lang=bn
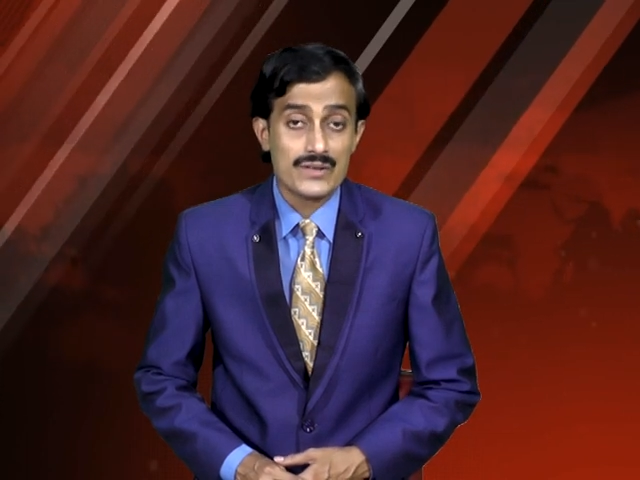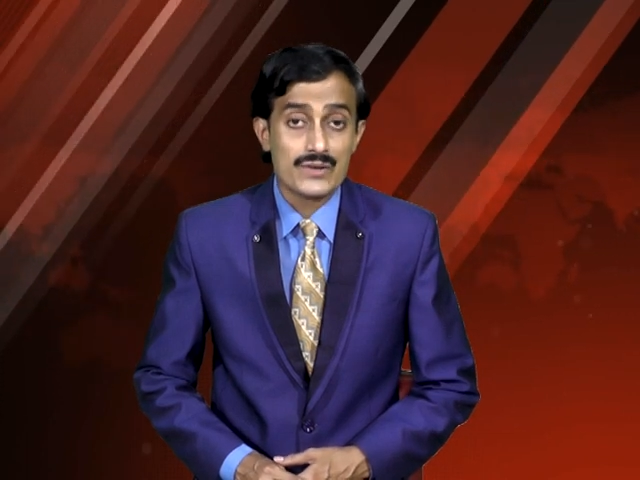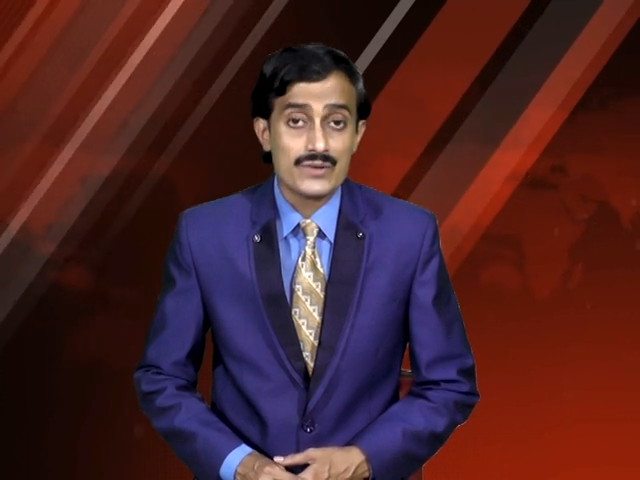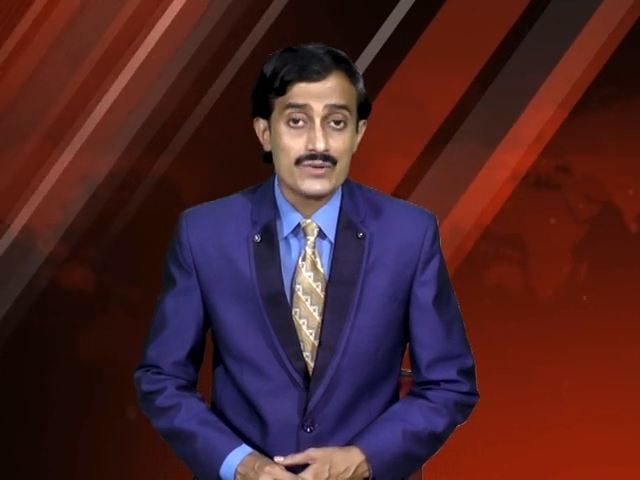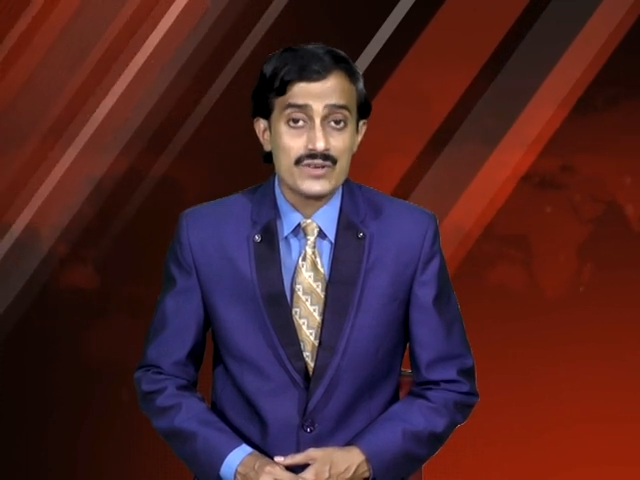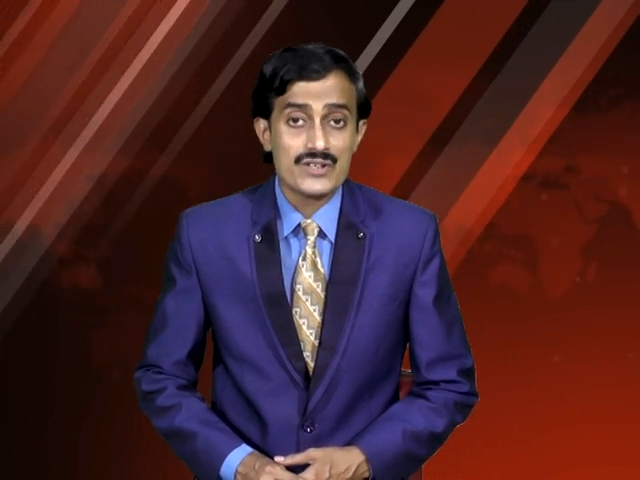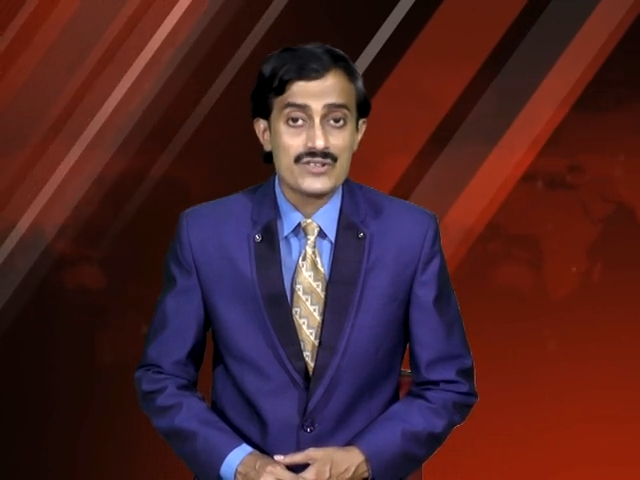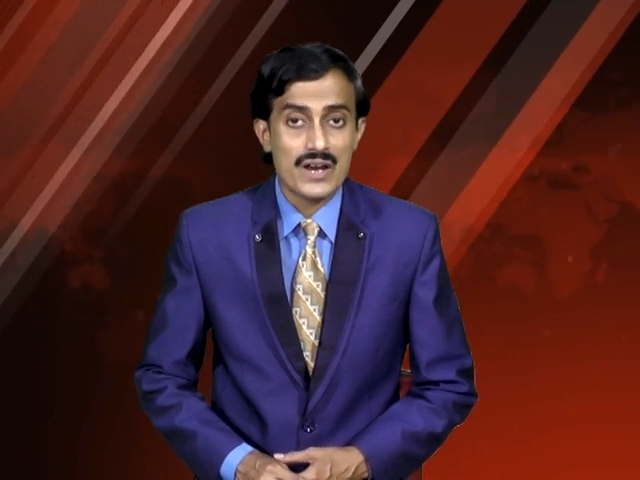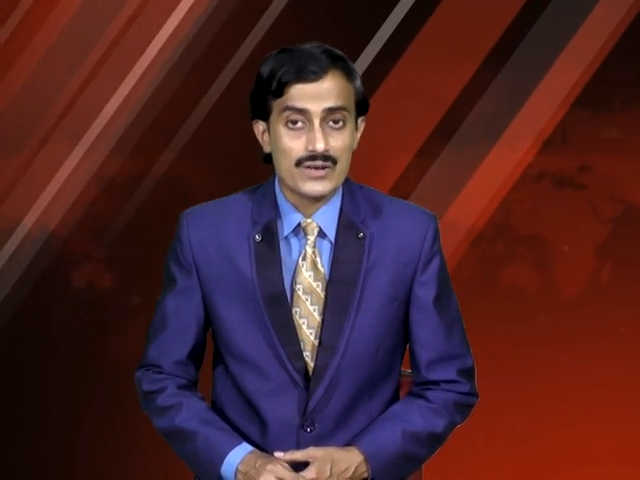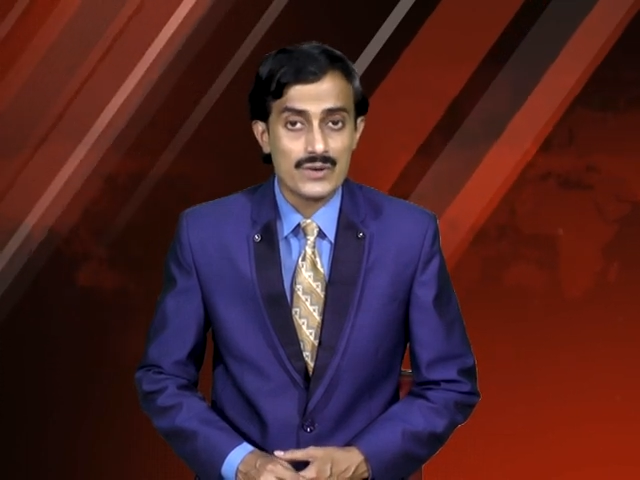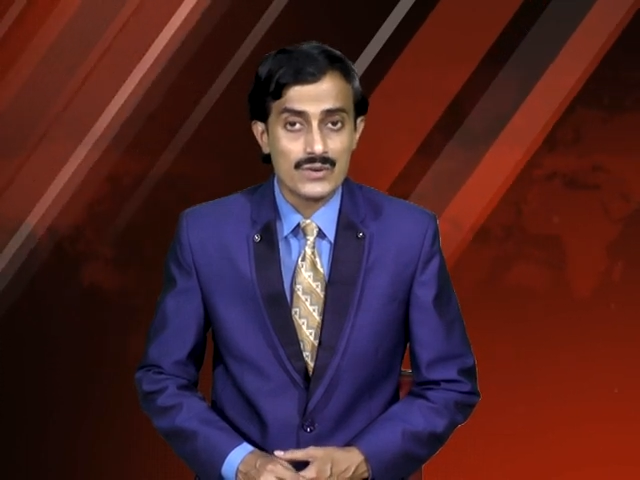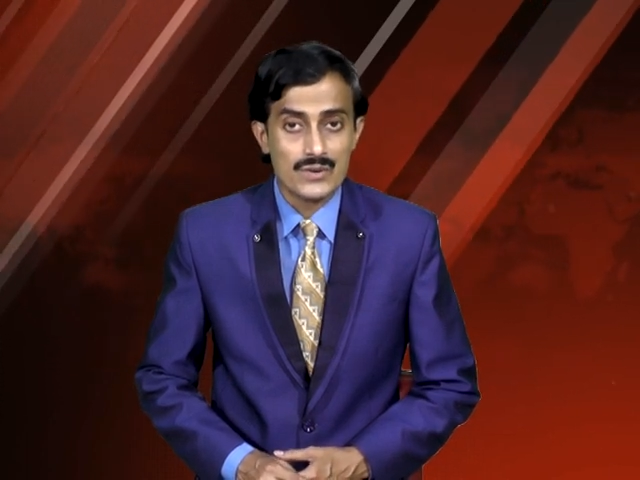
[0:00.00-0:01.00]
আঠারো জনের
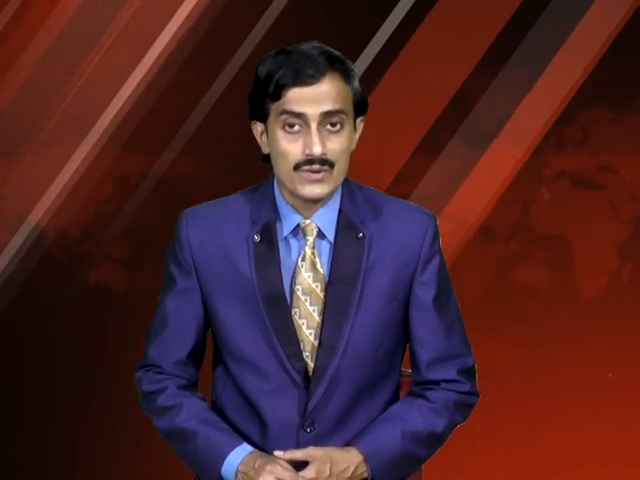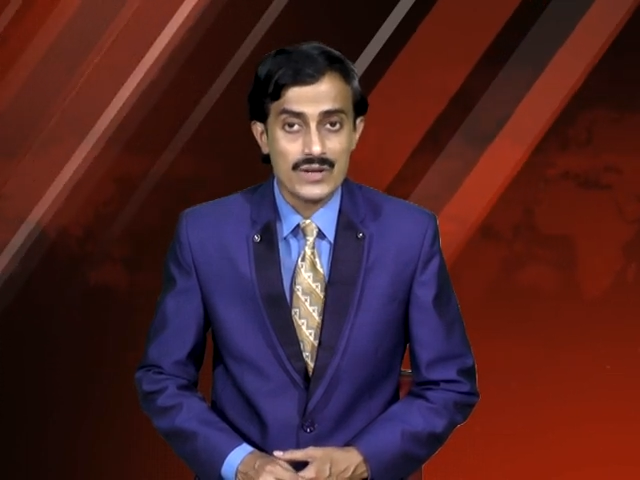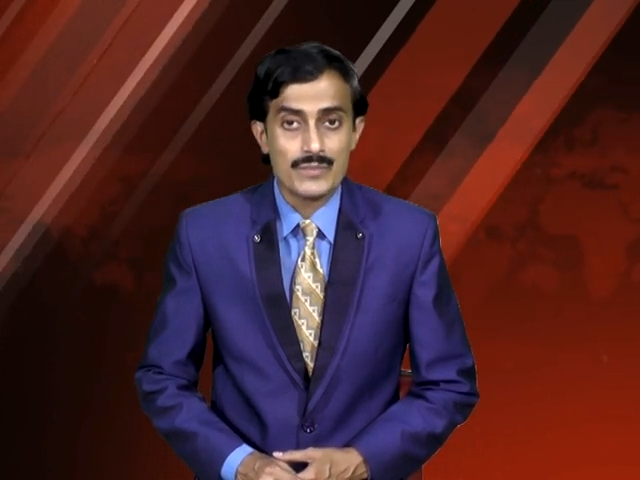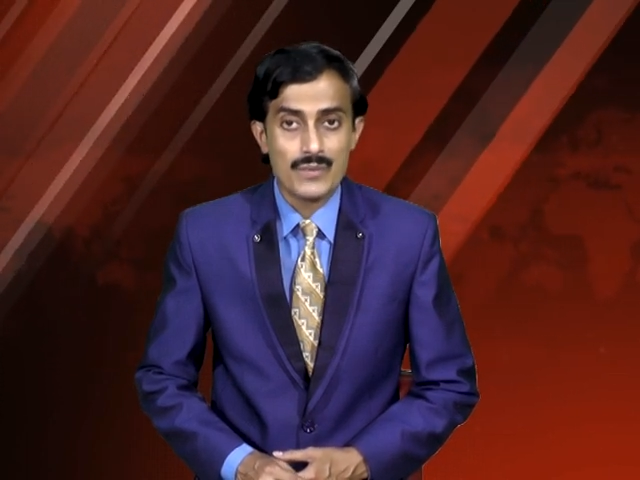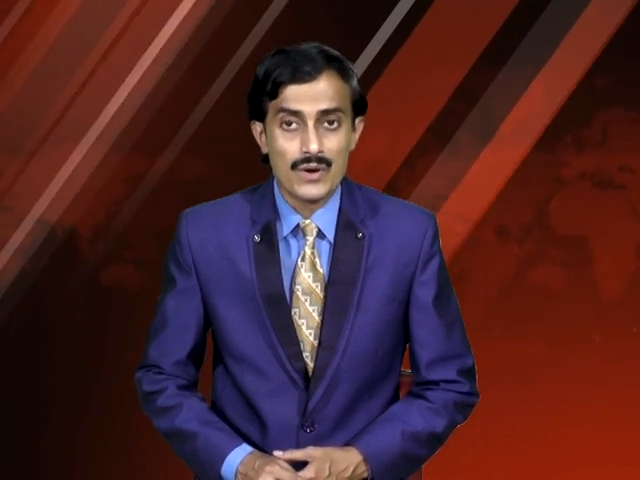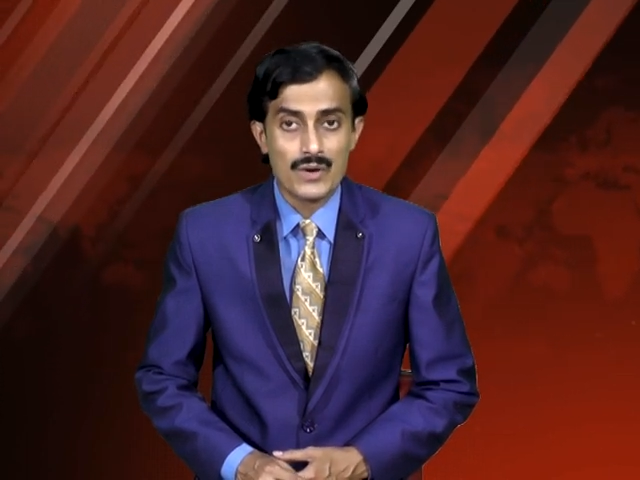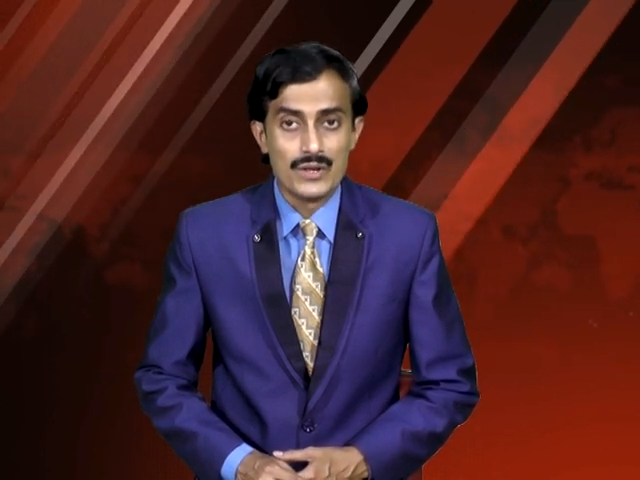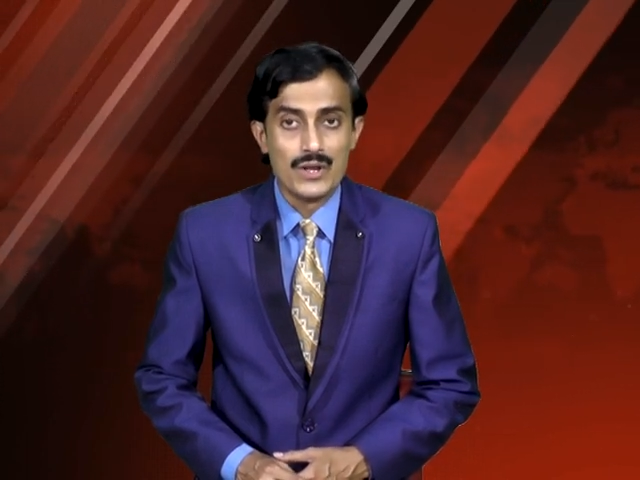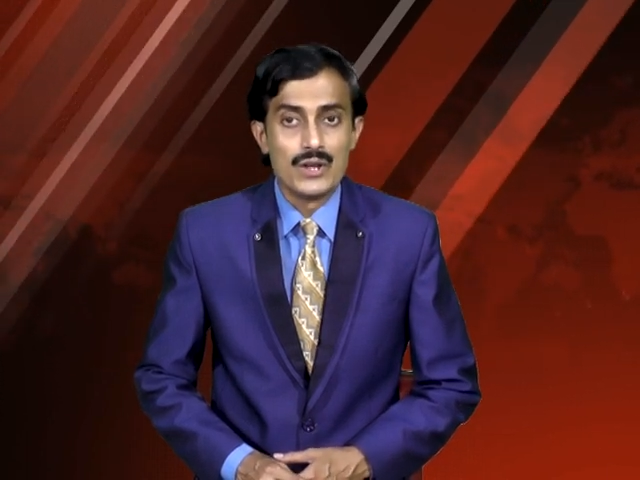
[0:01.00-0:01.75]
সাক্ষ্য গ্রহণের পর